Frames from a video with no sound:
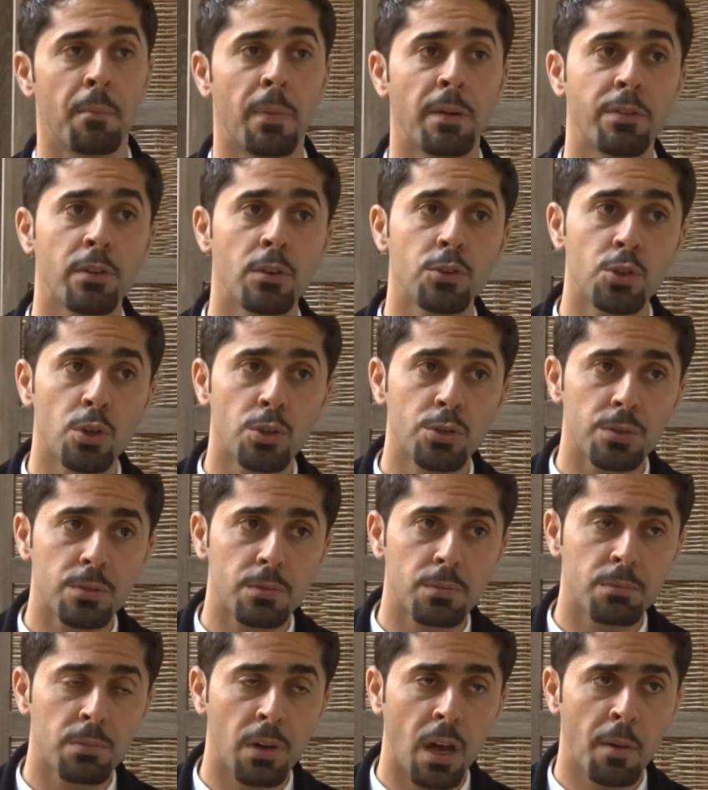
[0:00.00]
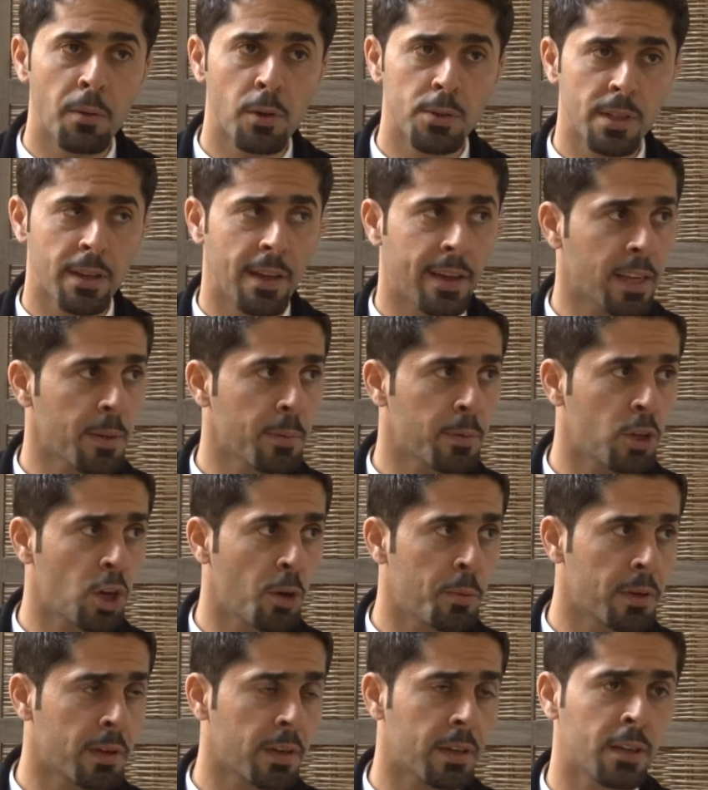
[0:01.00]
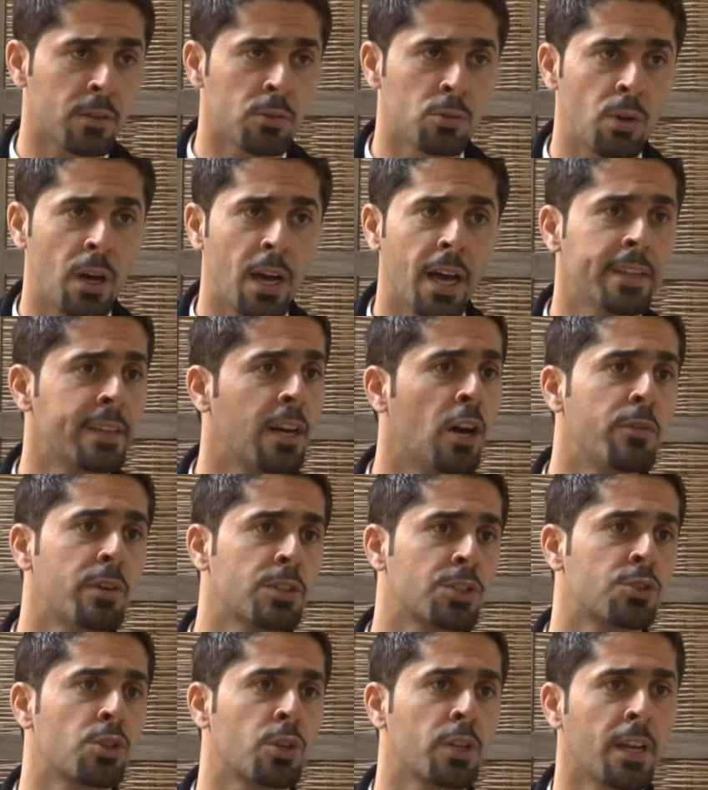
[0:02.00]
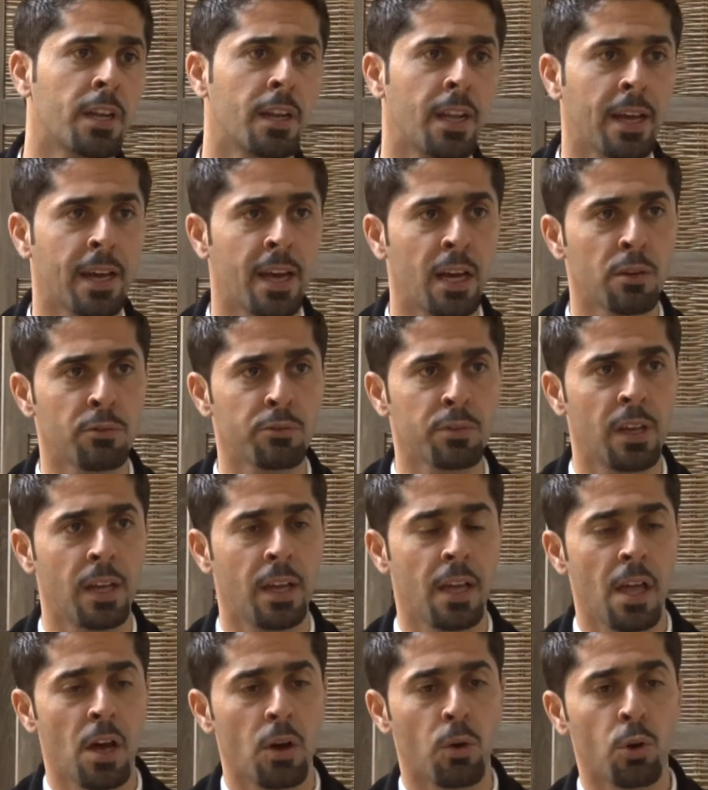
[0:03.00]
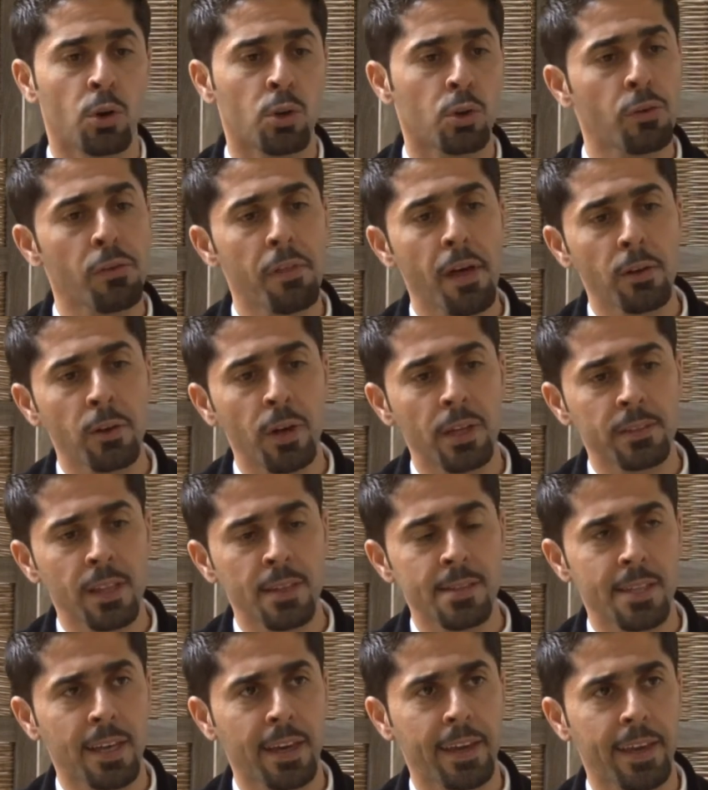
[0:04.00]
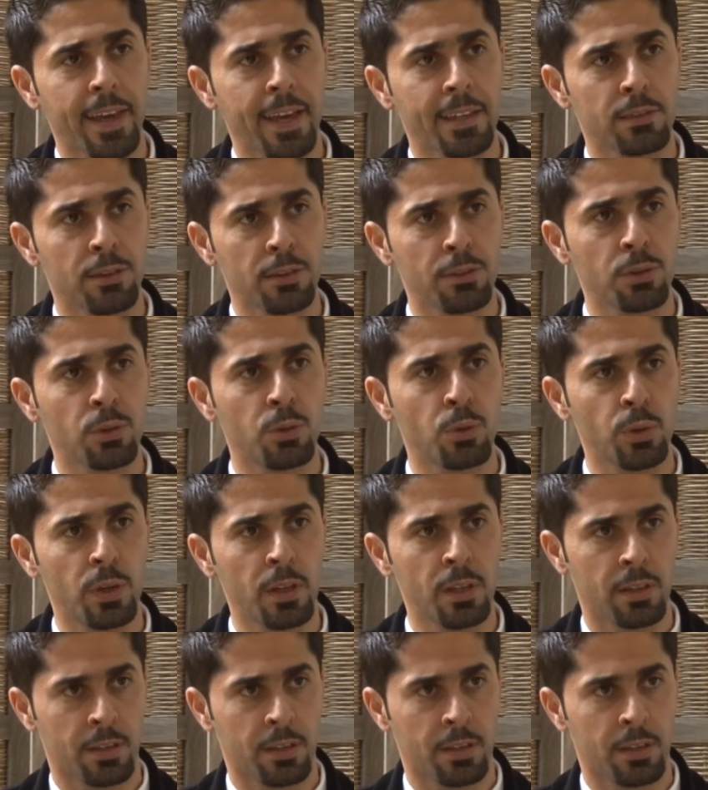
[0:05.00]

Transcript: فنو جورج بحبر سنة حريب كومر احنا فاش دورينا لخلف ونكو دعنا التنسيقية دتخو